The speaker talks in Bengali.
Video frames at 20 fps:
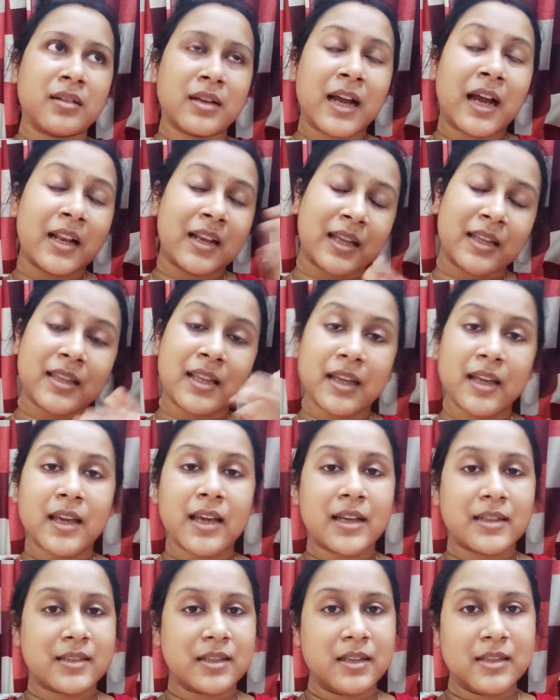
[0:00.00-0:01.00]
কালকে থেকে
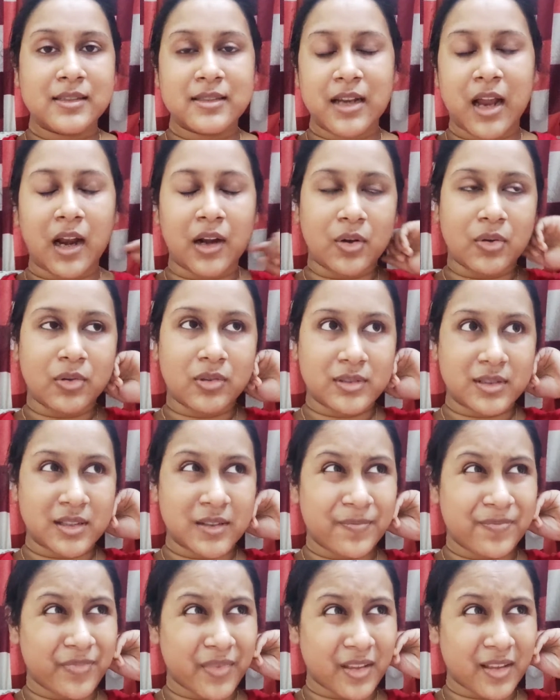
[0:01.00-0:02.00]
অ্যাকচুয়ালি স্টার্ট হয়েছে
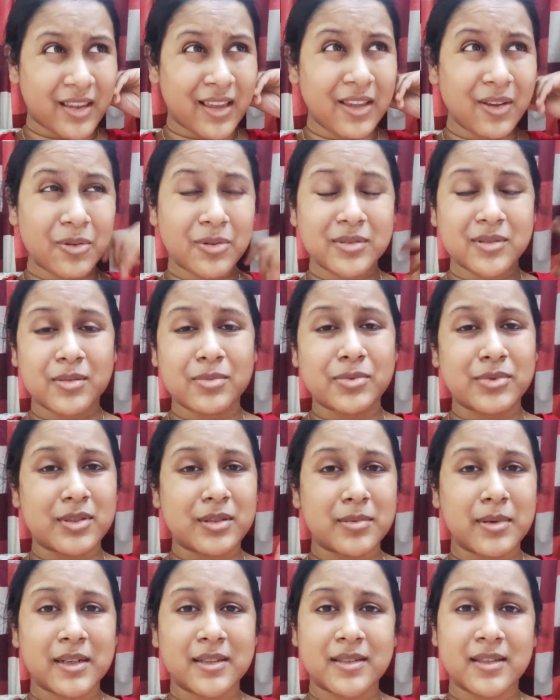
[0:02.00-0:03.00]
কি হচ্ছে
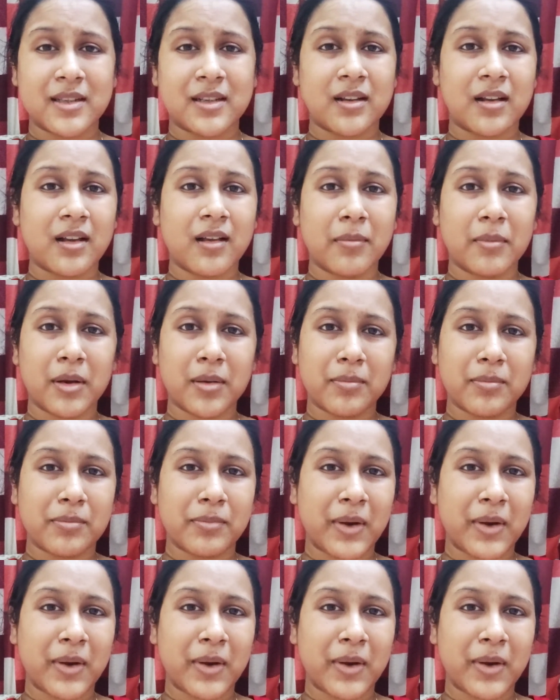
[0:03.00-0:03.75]
বুঝতে পারছি না আমার